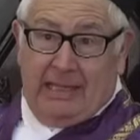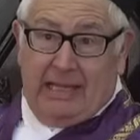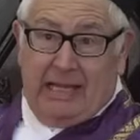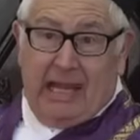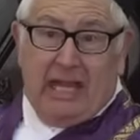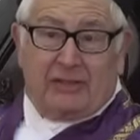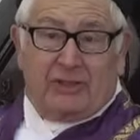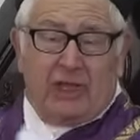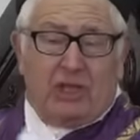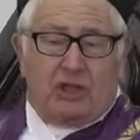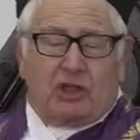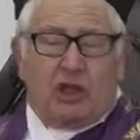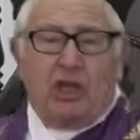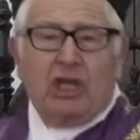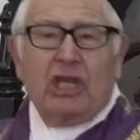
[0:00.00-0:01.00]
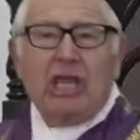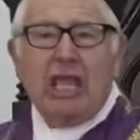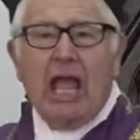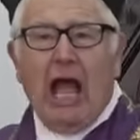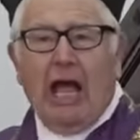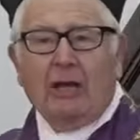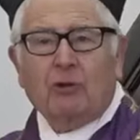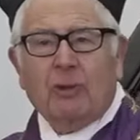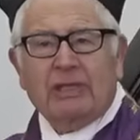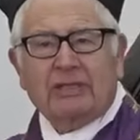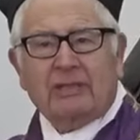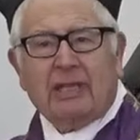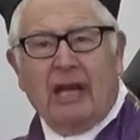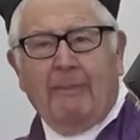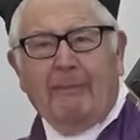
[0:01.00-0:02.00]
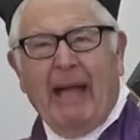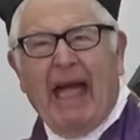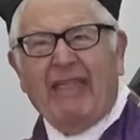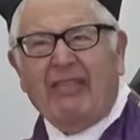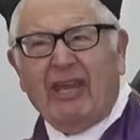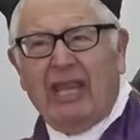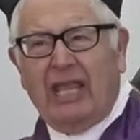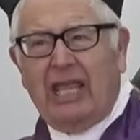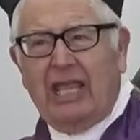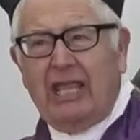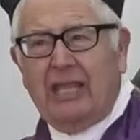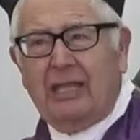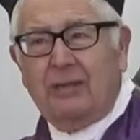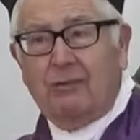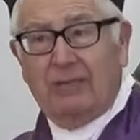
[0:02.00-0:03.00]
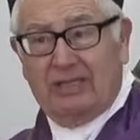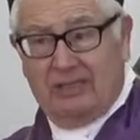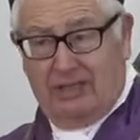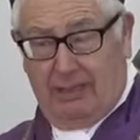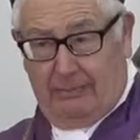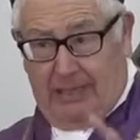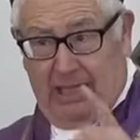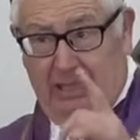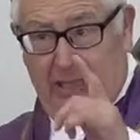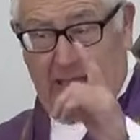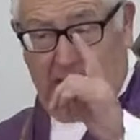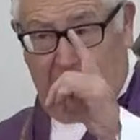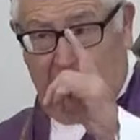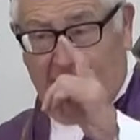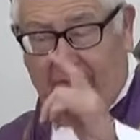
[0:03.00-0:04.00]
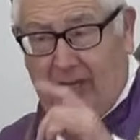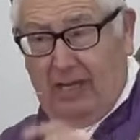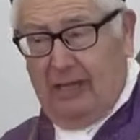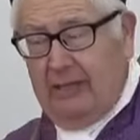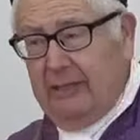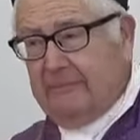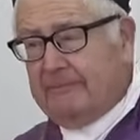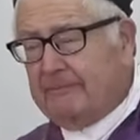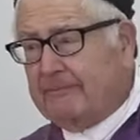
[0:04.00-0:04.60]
¿Qué sentiría nuestra madre, nuestra madre Eva? ¿eh?